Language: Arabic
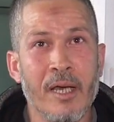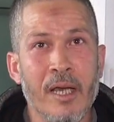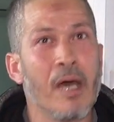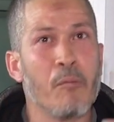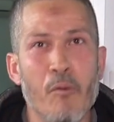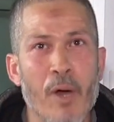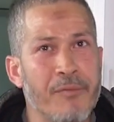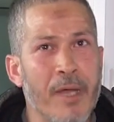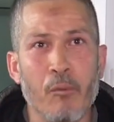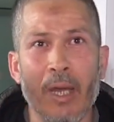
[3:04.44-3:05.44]
لا
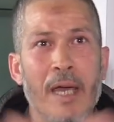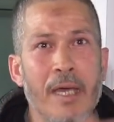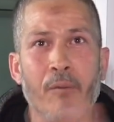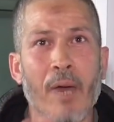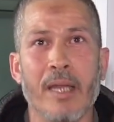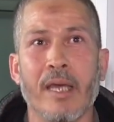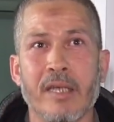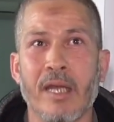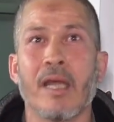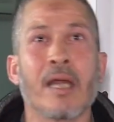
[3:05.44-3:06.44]
مواطن ولا اي واحد
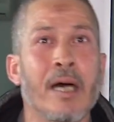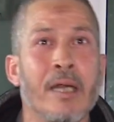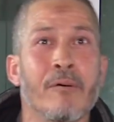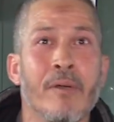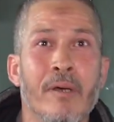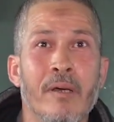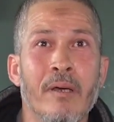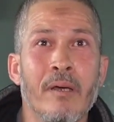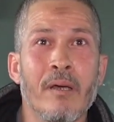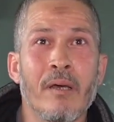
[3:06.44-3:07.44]
كيجري عليه القانون
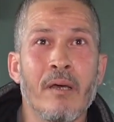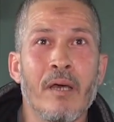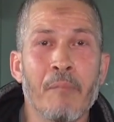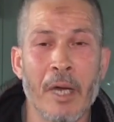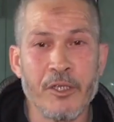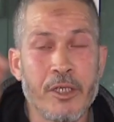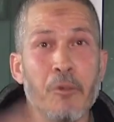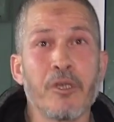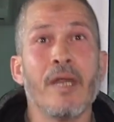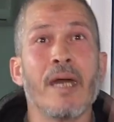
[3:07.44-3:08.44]
ما
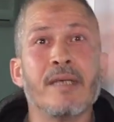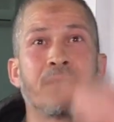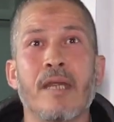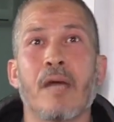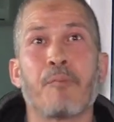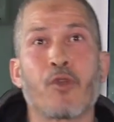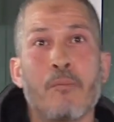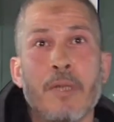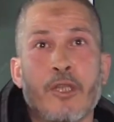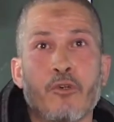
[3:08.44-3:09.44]
غنجيبوش حنا انسان نهبطوه
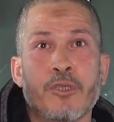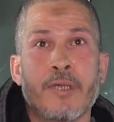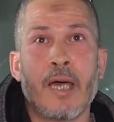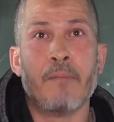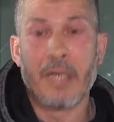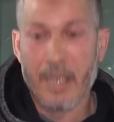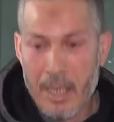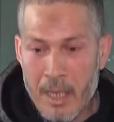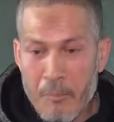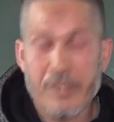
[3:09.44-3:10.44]
من الدوزيام
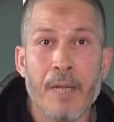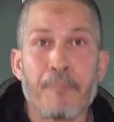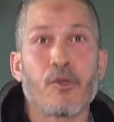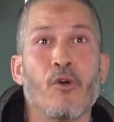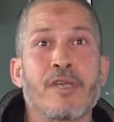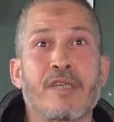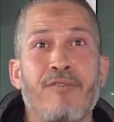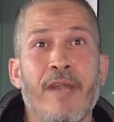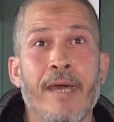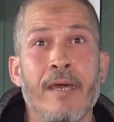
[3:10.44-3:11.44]
باش نهبطوه
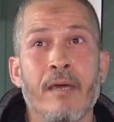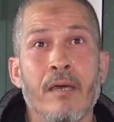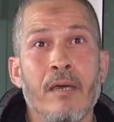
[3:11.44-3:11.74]
للسفلي